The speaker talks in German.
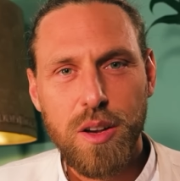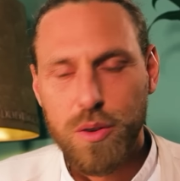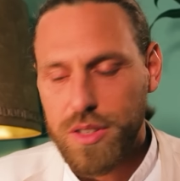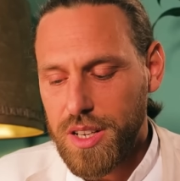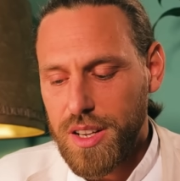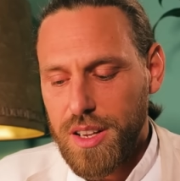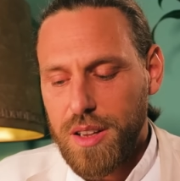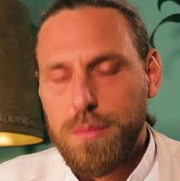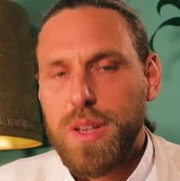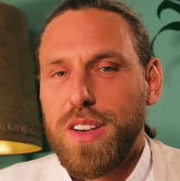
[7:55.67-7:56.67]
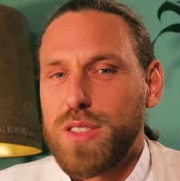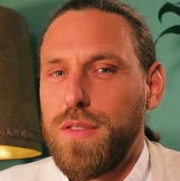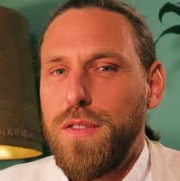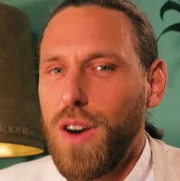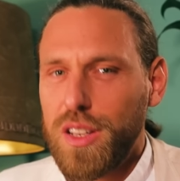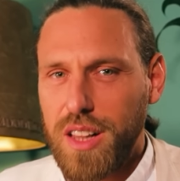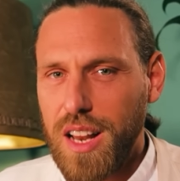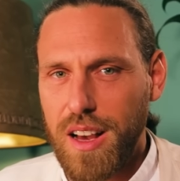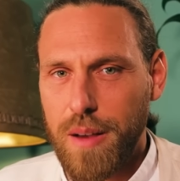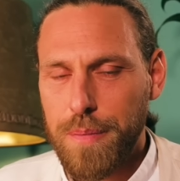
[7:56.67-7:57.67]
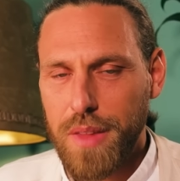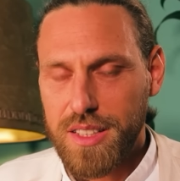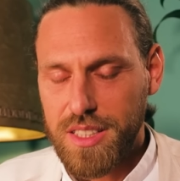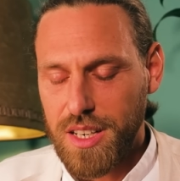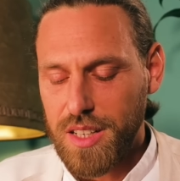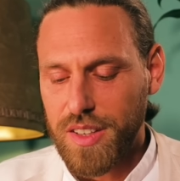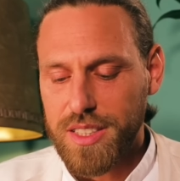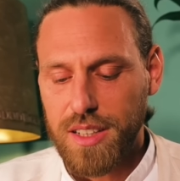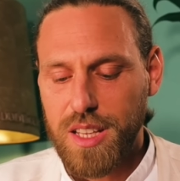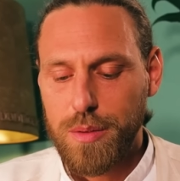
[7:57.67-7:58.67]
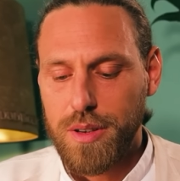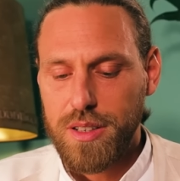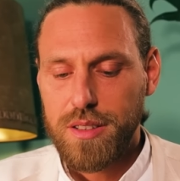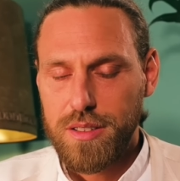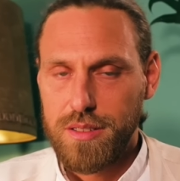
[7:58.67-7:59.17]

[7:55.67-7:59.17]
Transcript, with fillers: Und mir war sofort klar, als ich dann irgendwann gesagt habe,